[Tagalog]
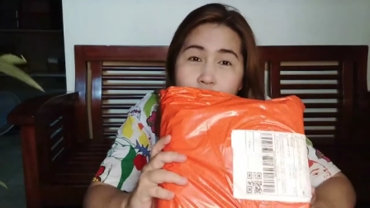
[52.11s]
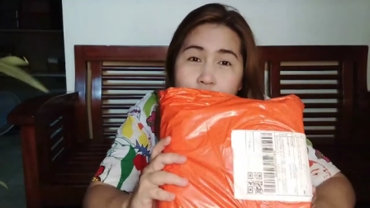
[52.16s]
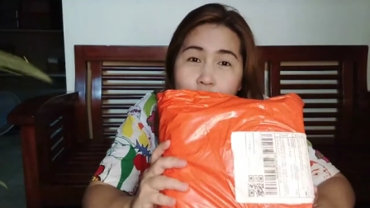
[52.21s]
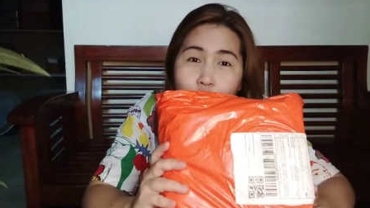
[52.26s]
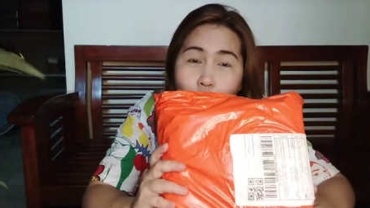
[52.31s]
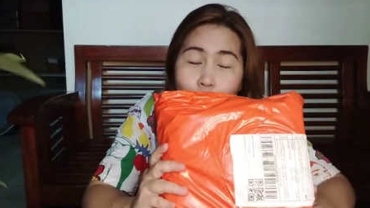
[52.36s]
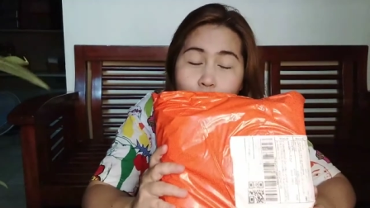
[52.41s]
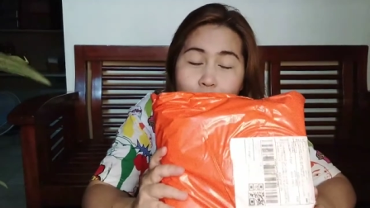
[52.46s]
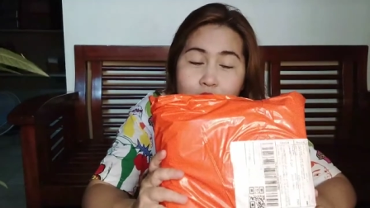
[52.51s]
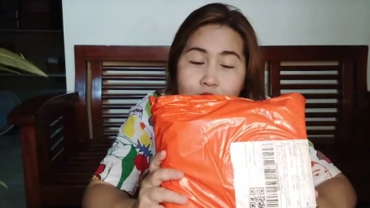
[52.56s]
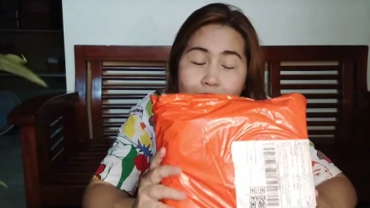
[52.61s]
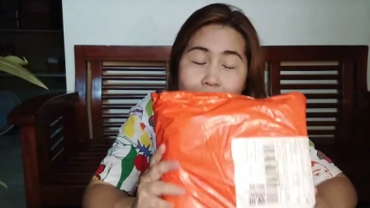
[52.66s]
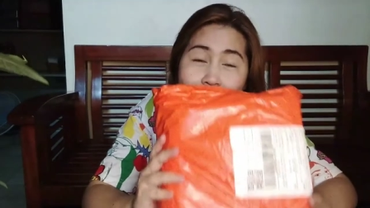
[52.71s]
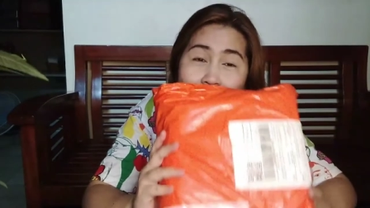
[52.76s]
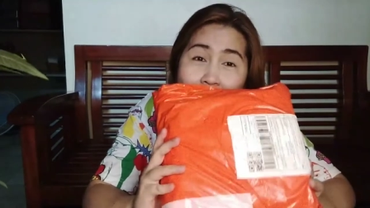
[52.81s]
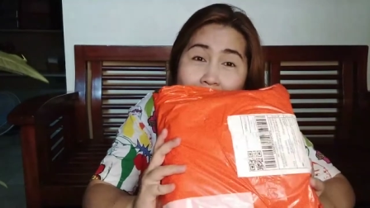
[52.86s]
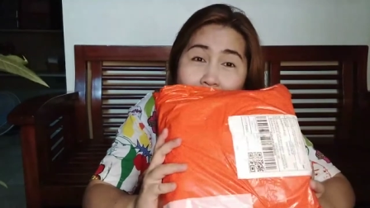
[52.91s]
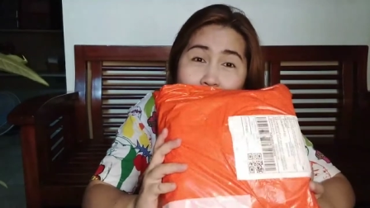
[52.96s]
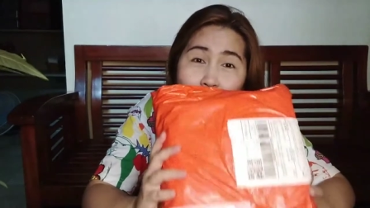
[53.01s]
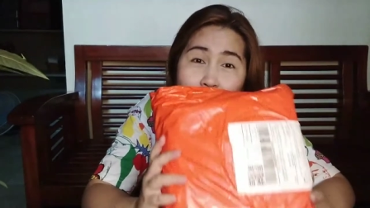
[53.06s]
hindi ko pa siya
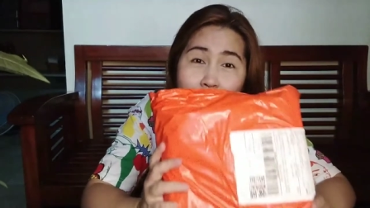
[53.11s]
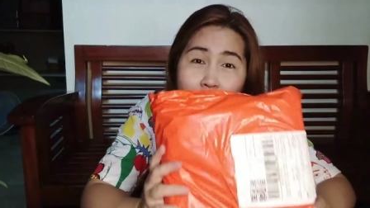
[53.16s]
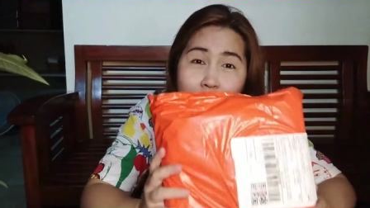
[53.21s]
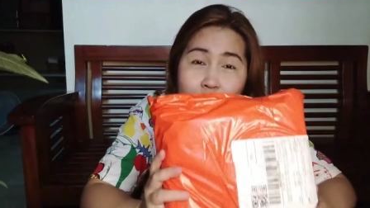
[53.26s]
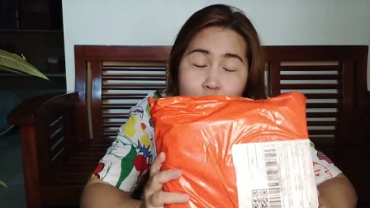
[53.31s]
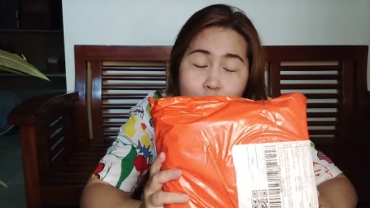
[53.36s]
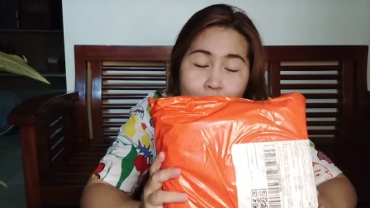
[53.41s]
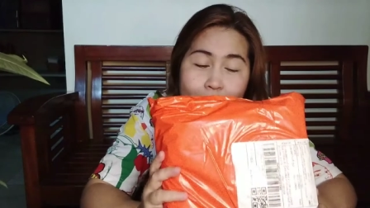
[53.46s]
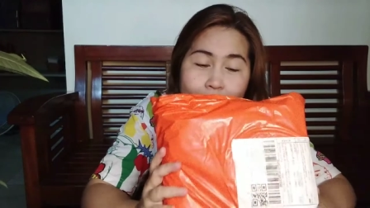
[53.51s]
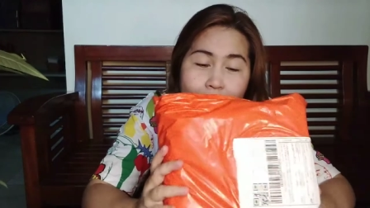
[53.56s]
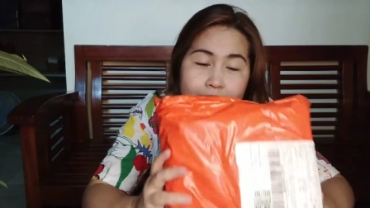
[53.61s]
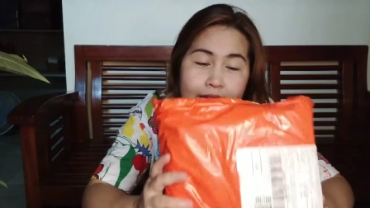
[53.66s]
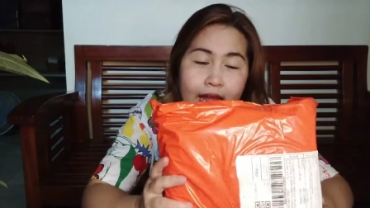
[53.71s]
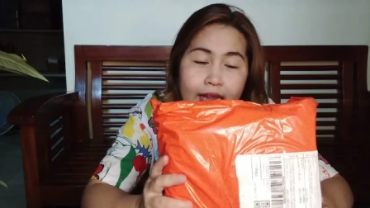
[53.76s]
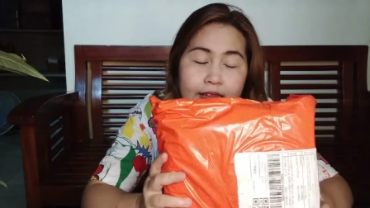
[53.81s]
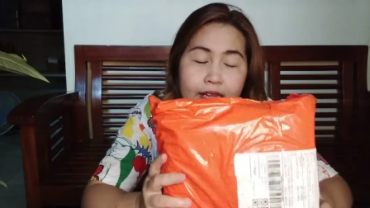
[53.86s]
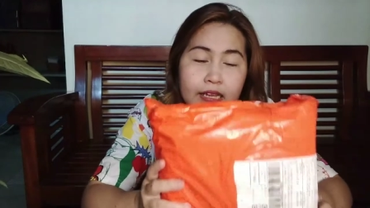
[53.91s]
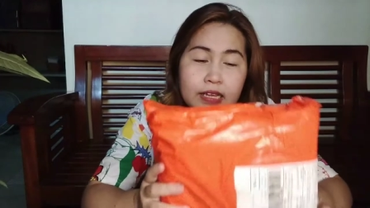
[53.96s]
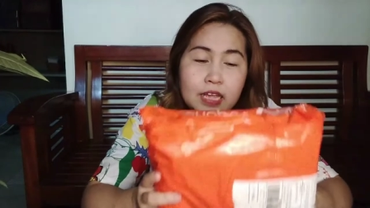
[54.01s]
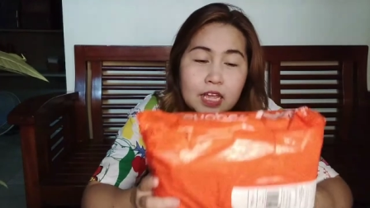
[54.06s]
i-unbox pa lang
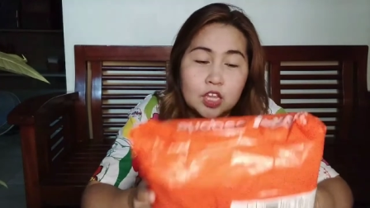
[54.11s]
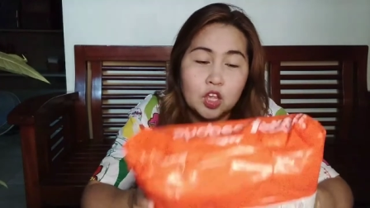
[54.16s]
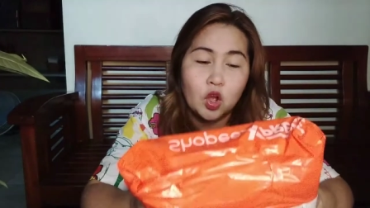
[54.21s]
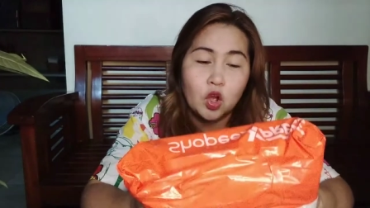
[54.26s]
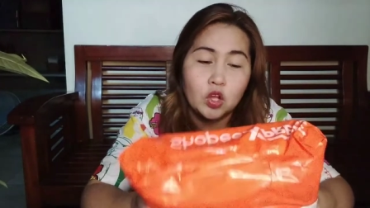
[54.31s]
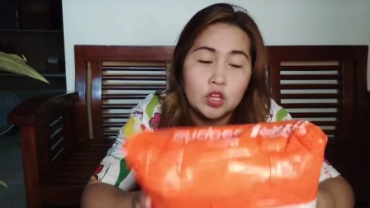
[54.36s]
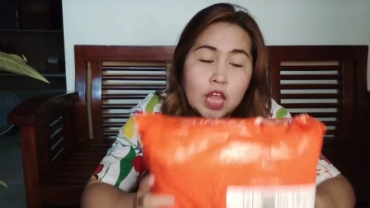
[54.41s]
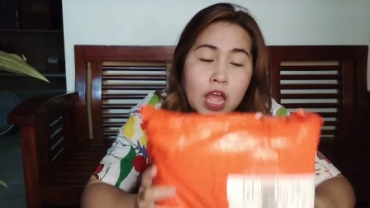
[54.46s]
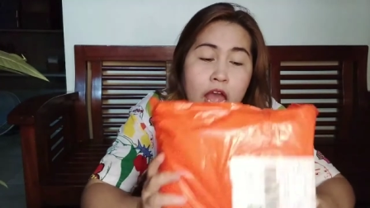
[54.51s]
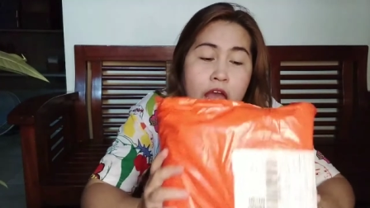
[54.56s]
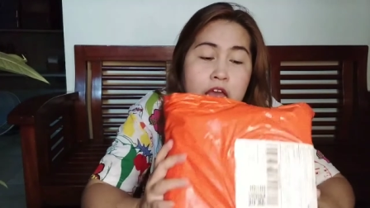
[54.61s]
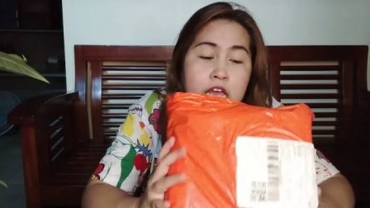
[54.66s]
natin ngayon.